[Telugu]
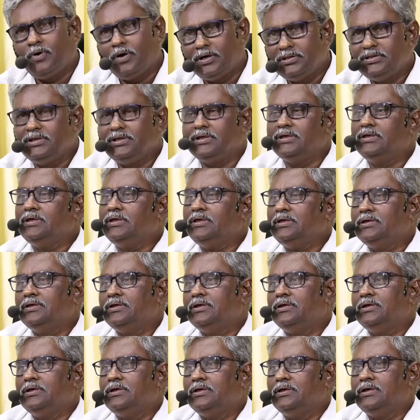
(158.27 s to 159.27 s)
అది
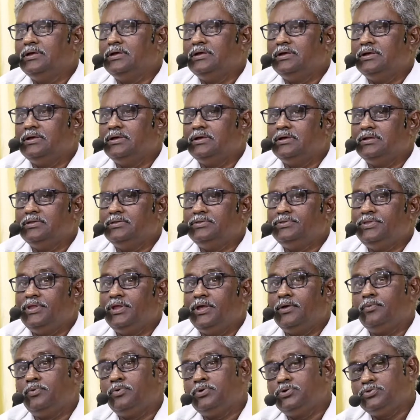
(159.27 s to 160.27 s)

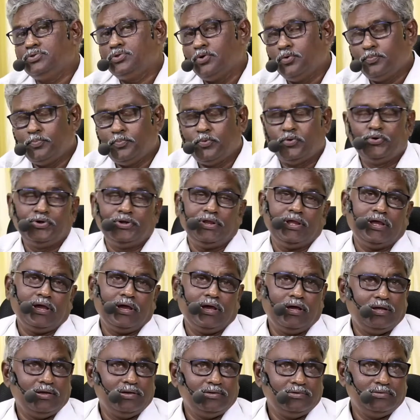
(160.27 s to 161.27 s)
దేవునితో
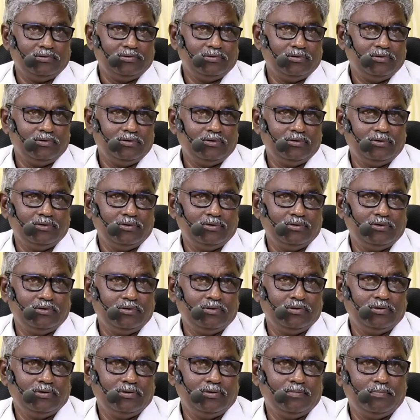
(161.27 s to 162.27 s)
పోటీగా
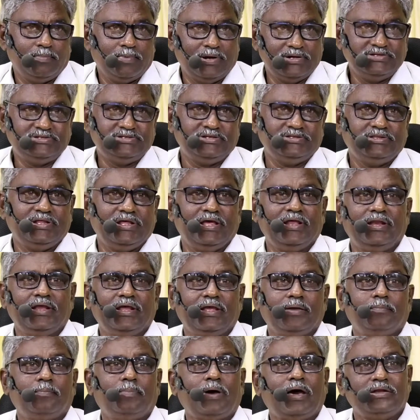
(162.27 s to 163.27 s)
మనిషి
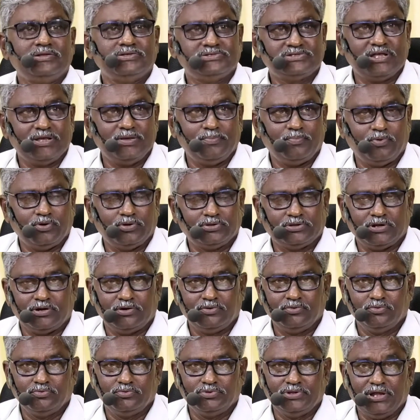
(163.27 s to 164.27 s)
దేనికి బానిస
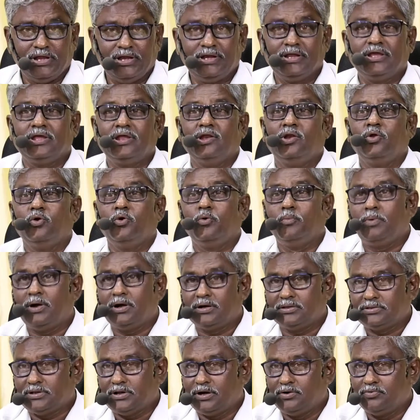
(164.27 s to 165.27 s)
అయిపోతాడు దేనికి
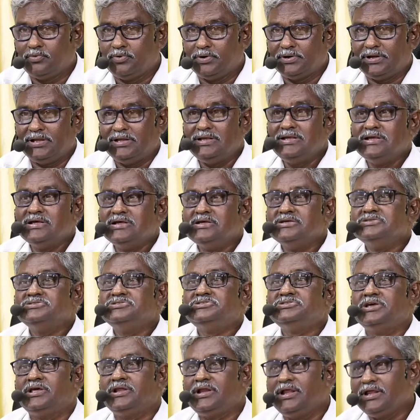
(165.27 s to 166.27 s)
లోబడతాడు అంటే
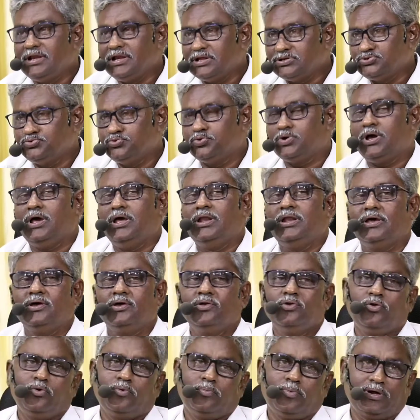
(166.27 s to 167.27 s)
శరీర
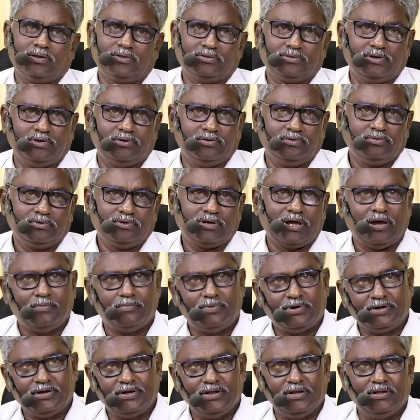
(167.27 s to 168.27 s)
సుఖాలకు లోబడతాడు
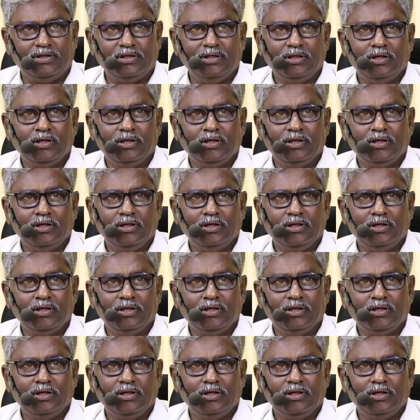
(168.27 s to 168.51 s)
కాబట్టి